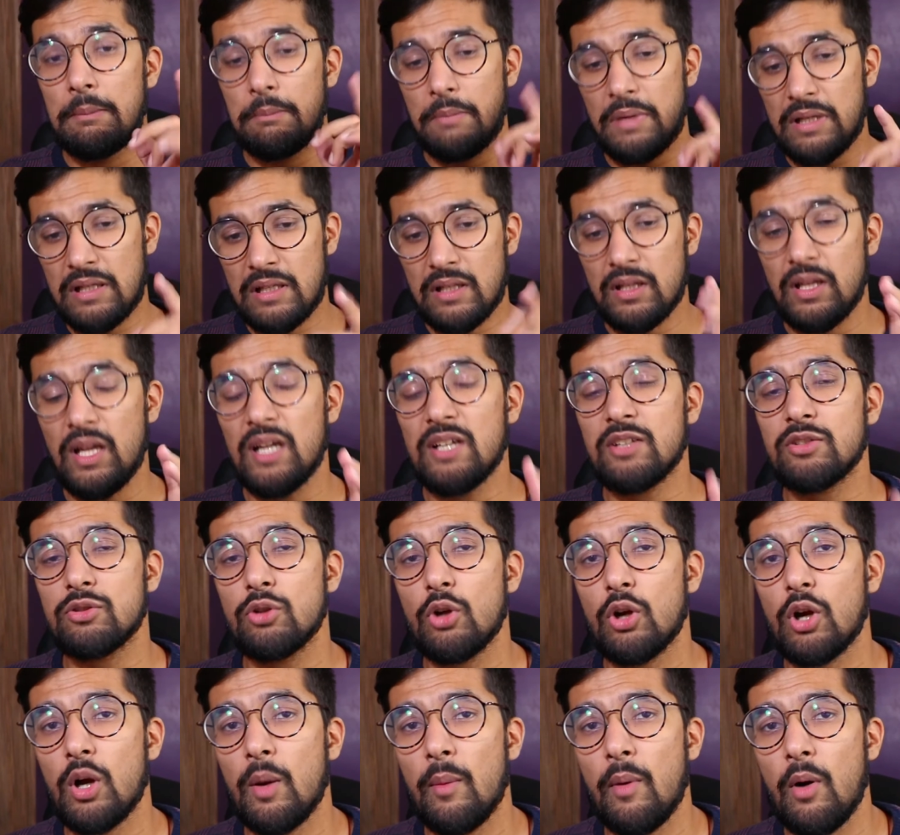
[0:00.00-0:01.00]
बट लेट्स
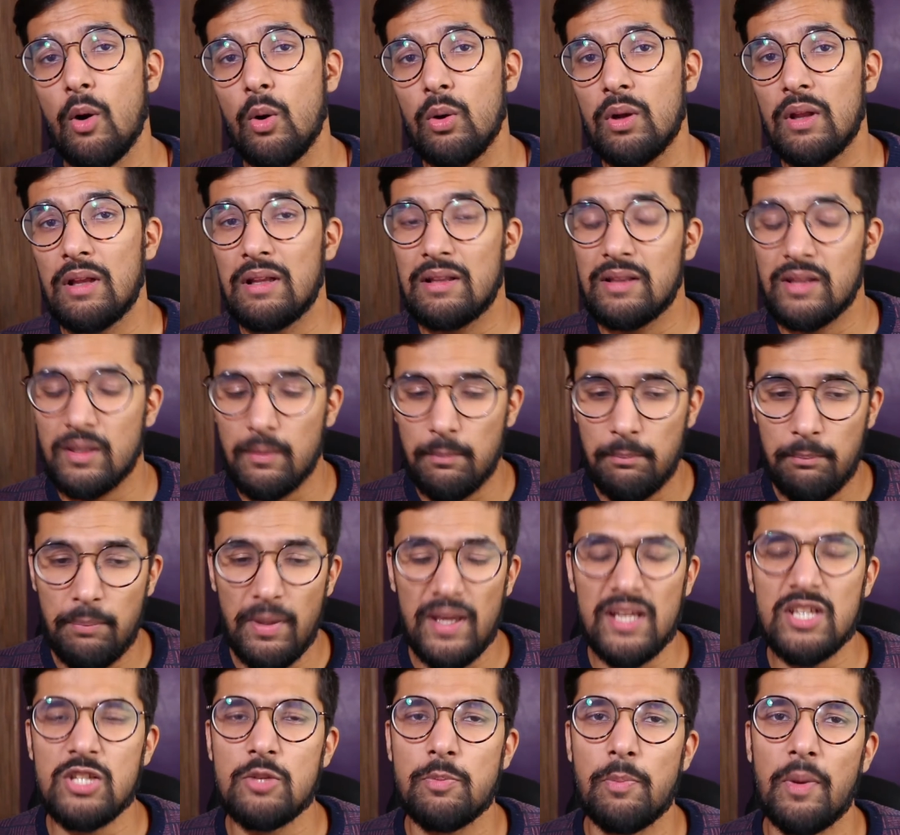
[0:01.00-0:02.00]
टॉक अबाउट द
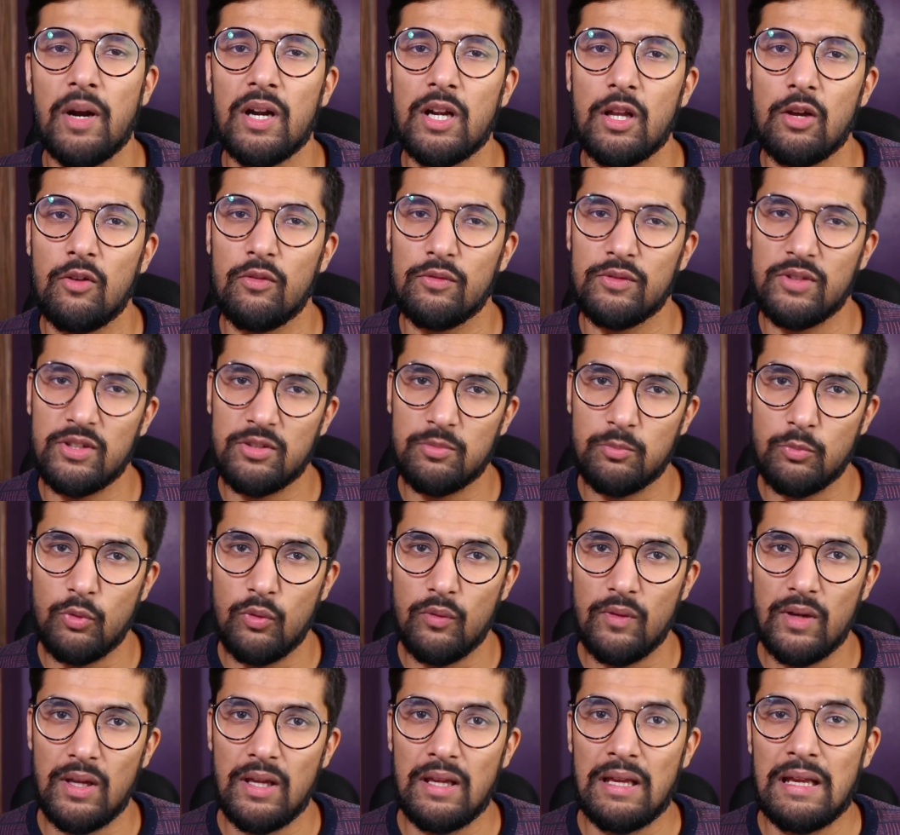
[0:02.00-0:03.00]
बेस्ट पार्ट ऑफ दिस
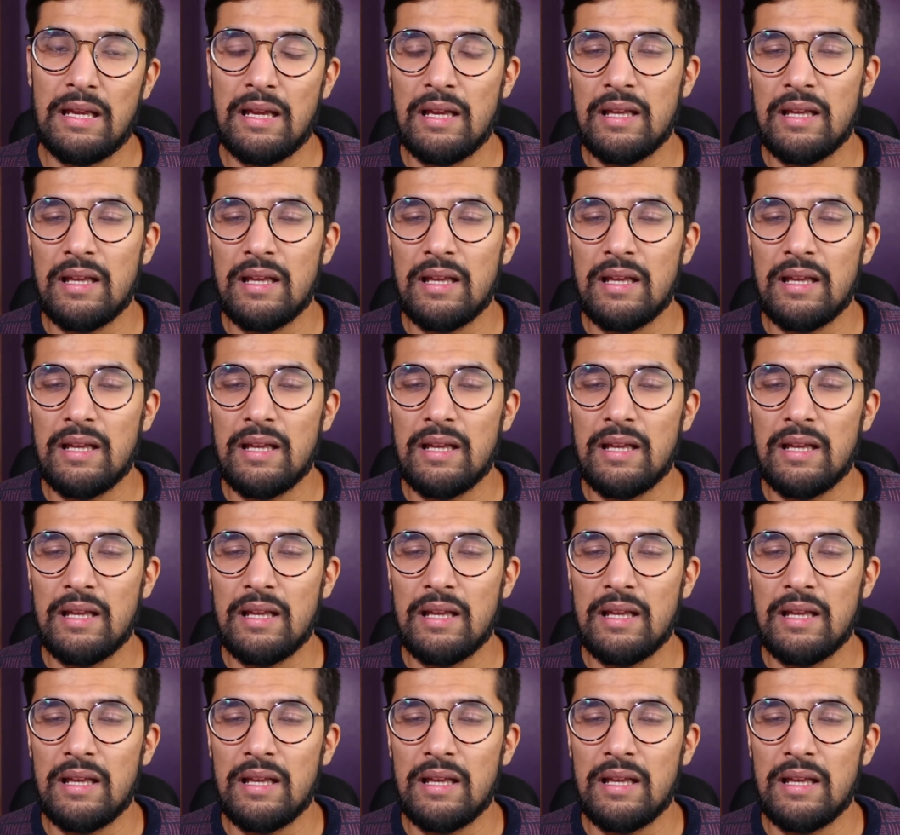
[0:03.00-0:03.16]
मूवी